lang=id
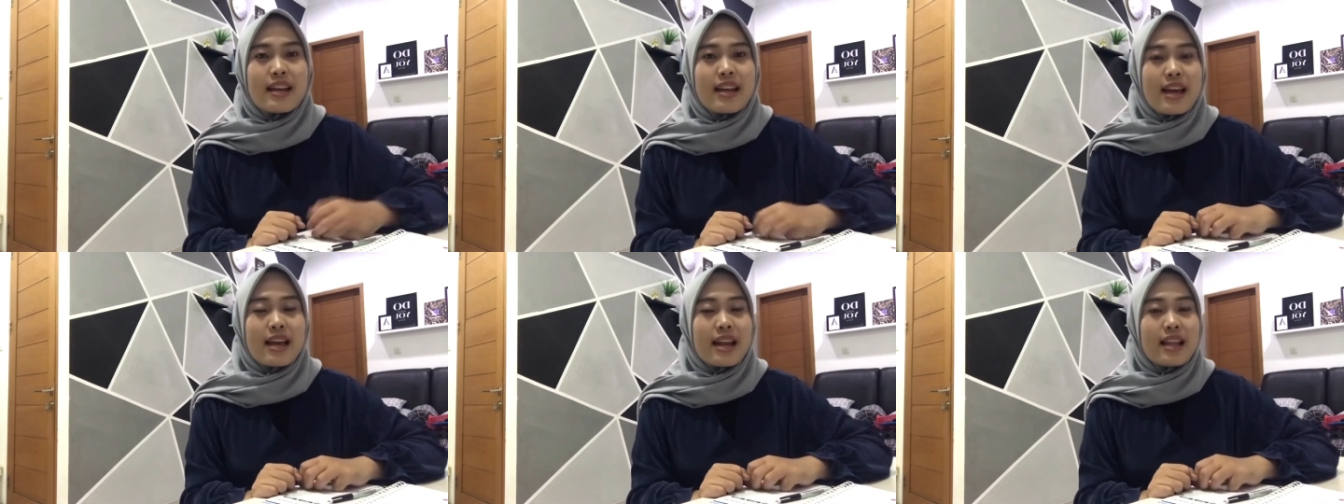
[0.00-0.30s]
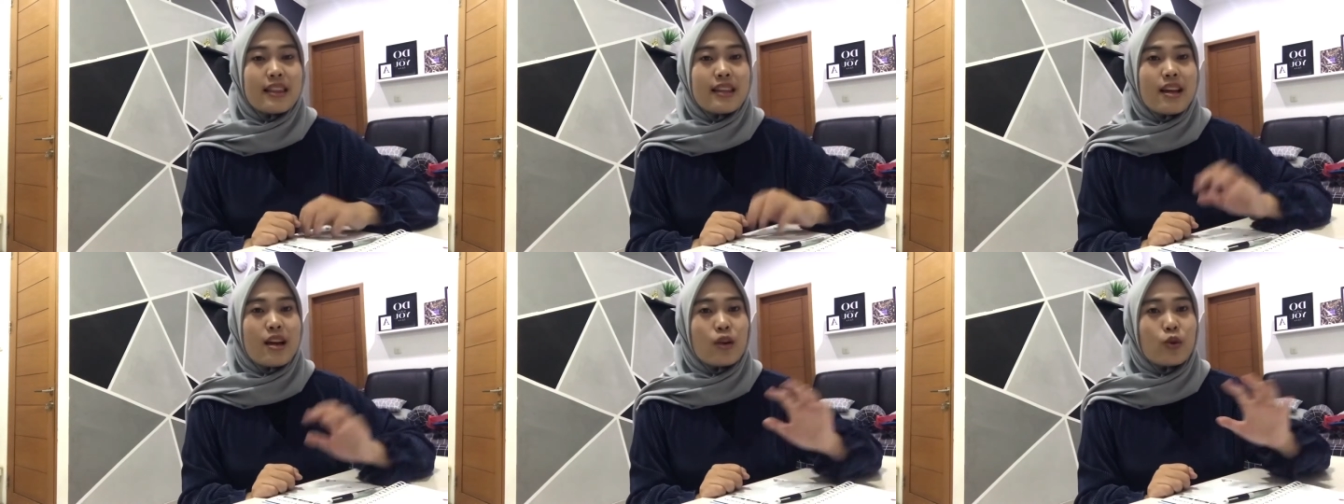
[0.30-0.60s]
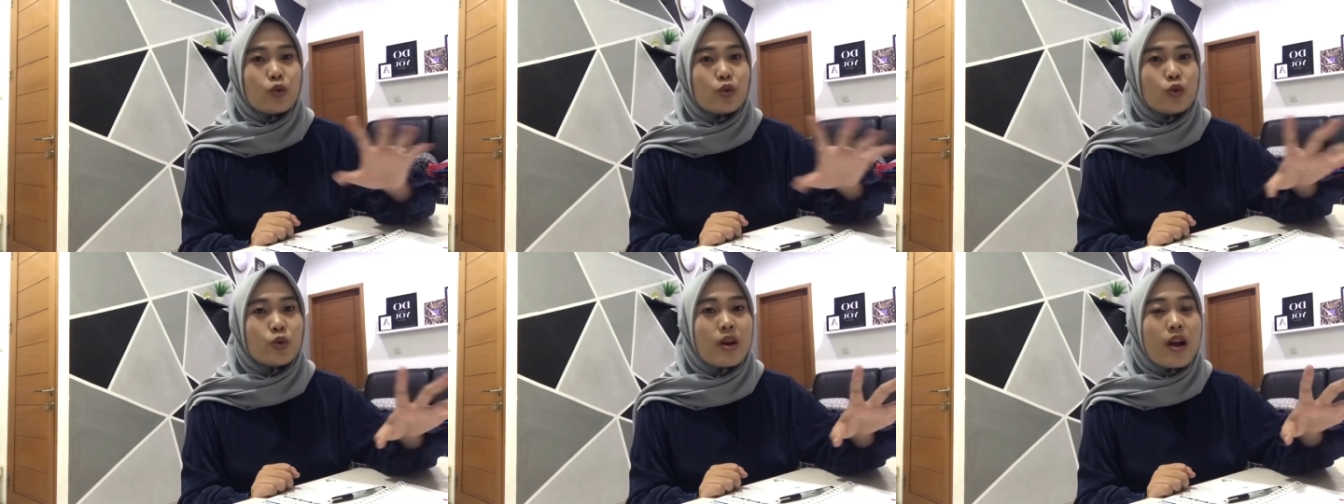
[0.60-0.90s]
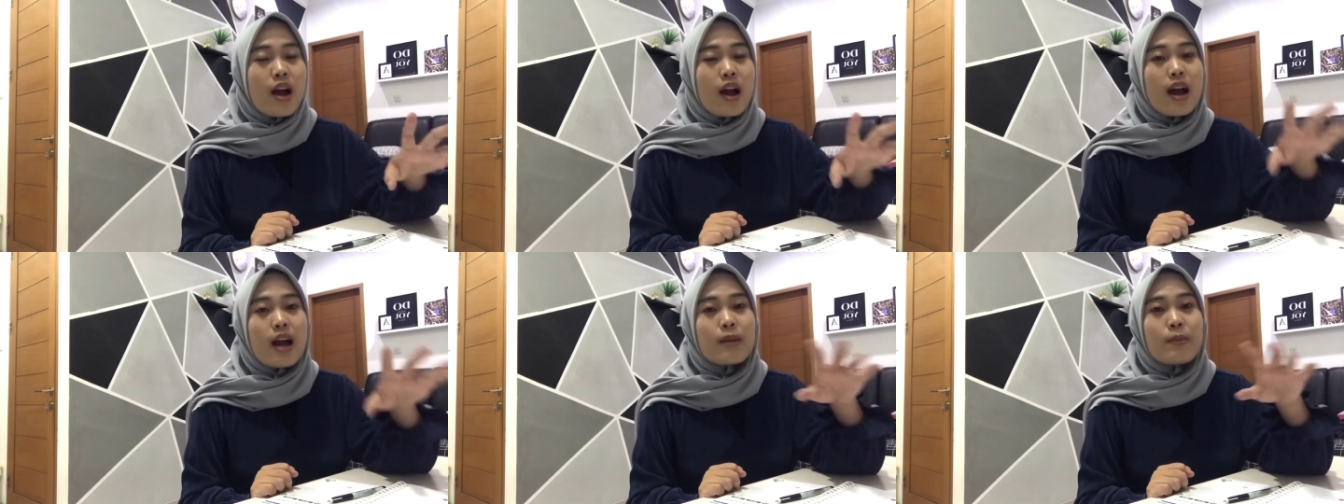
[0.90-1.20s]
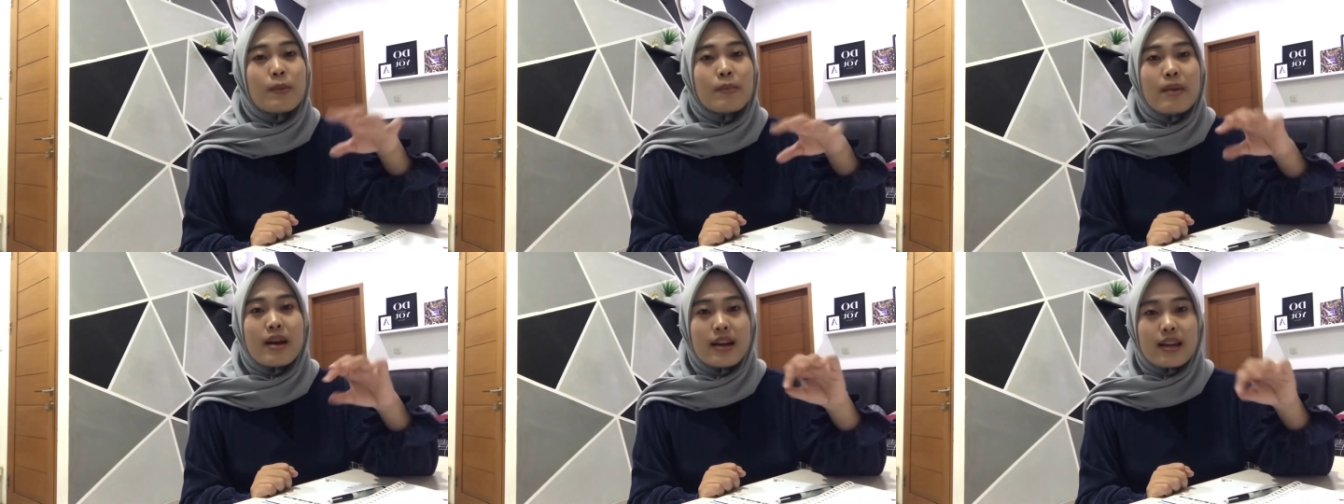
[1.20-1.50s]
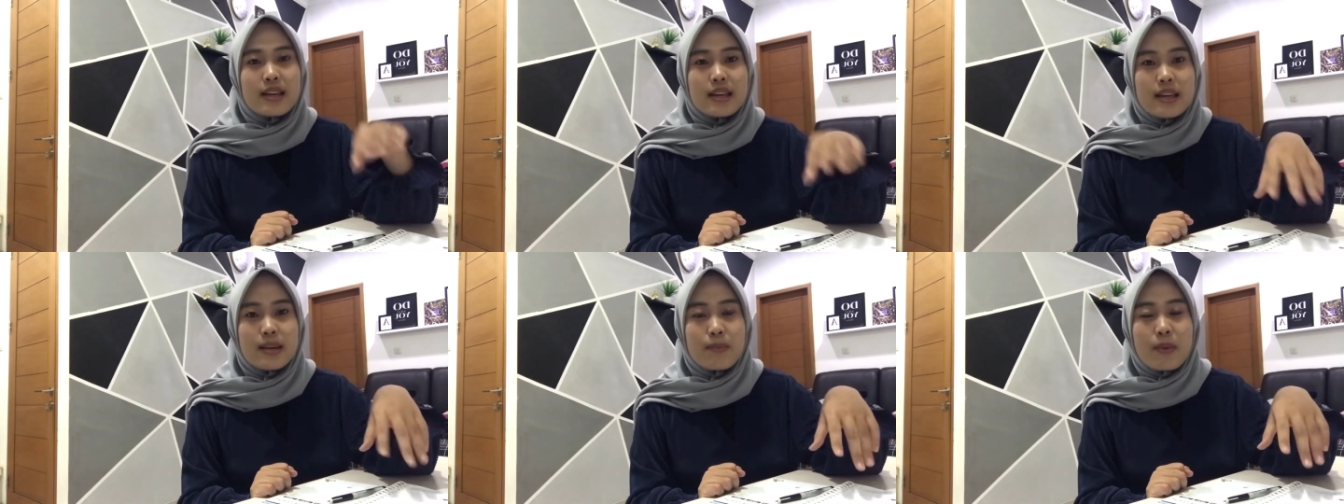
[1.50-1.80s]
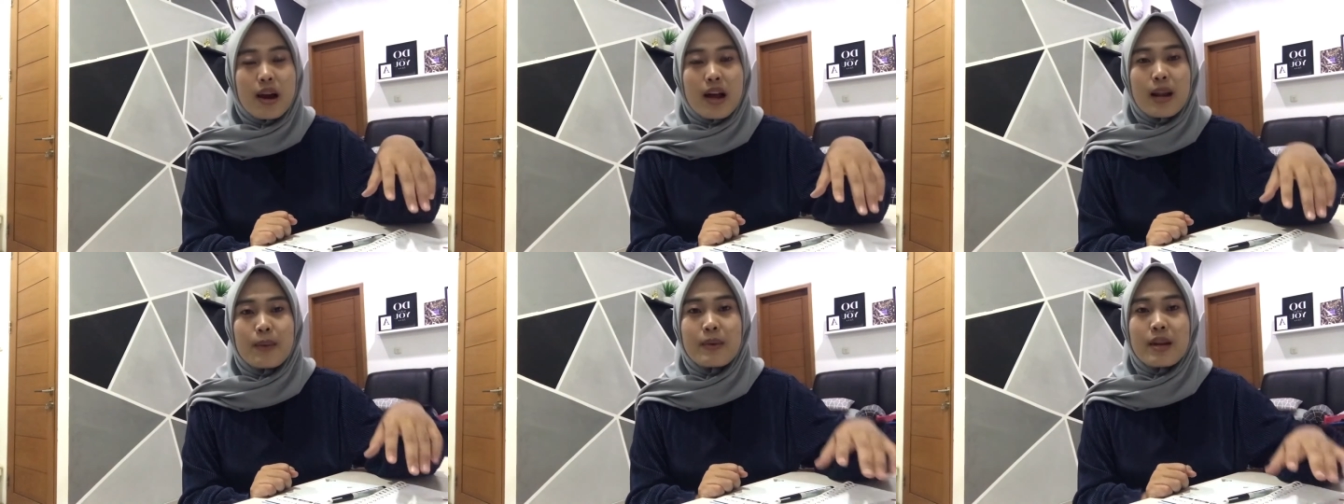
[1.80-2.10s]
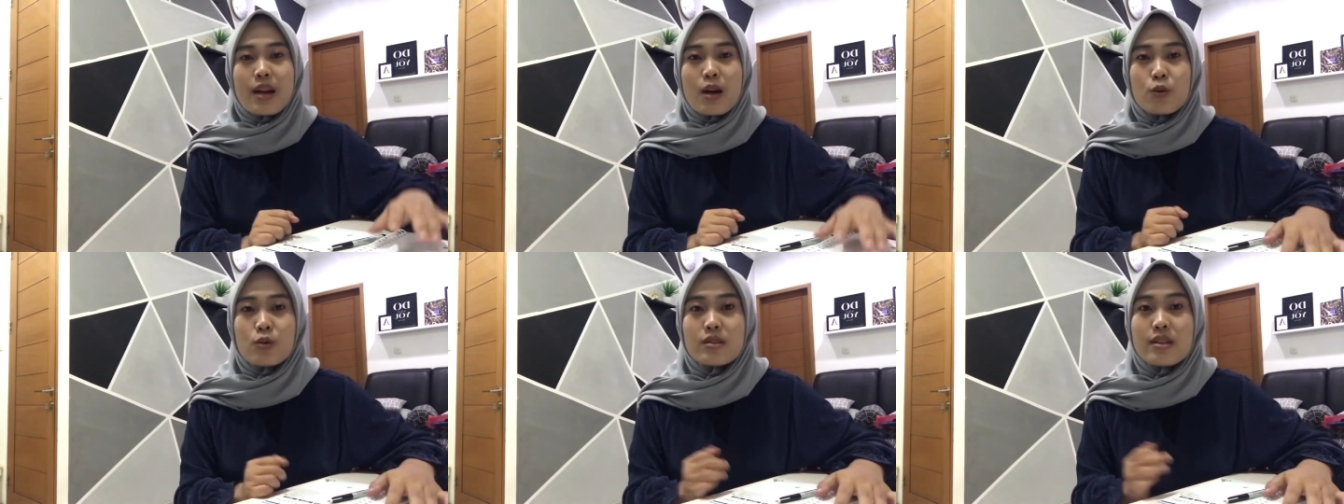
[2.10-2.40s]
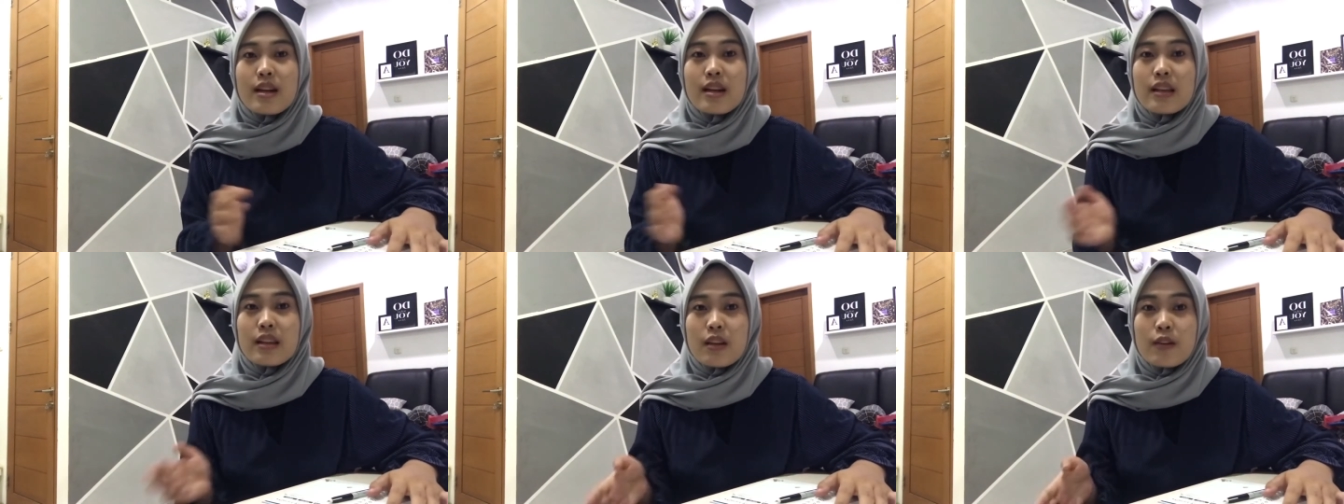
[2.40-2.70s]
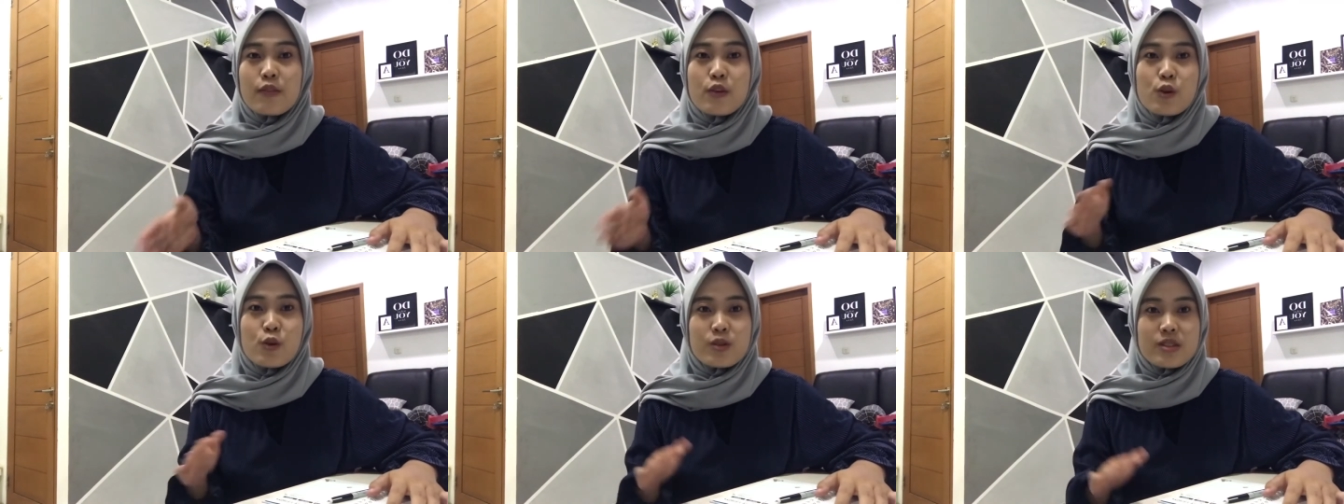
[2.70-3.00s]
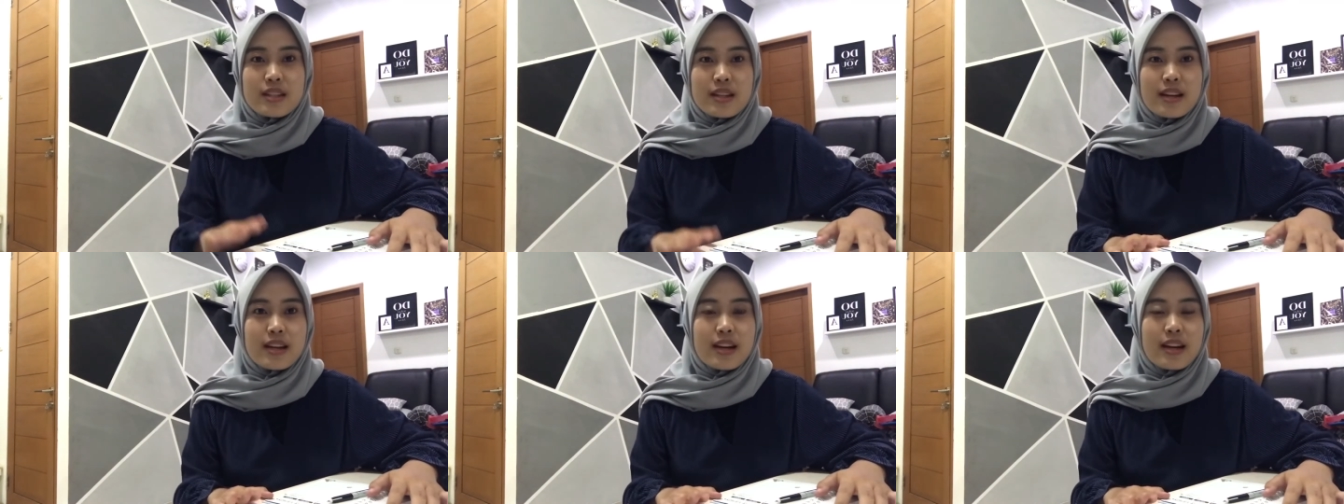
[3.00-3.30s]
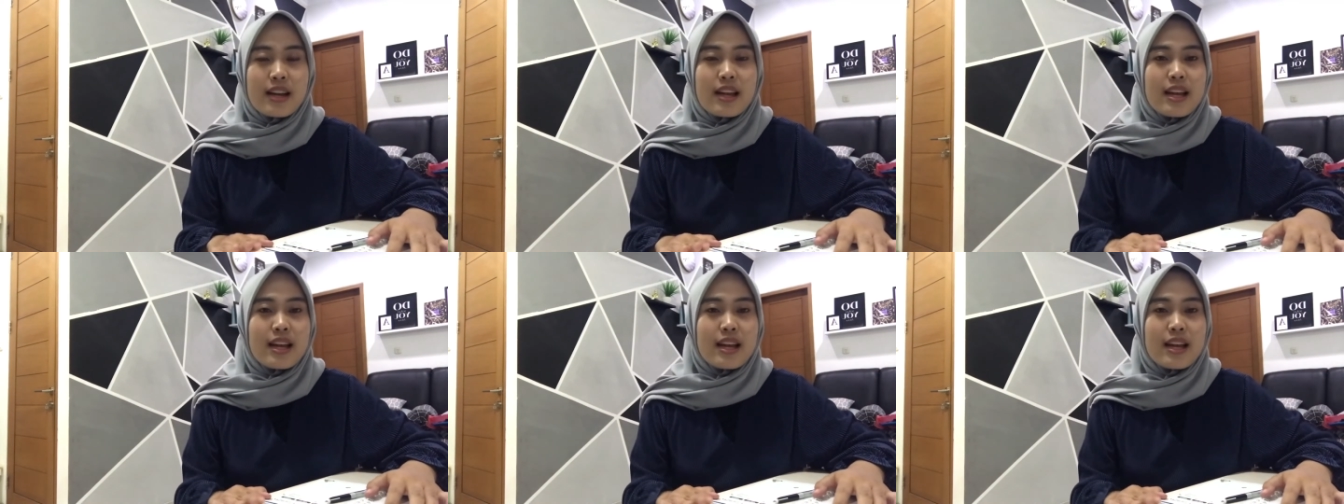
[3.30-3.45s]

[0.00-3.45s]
nah nanti aku juga akan membagi pengalaman aku saat interview user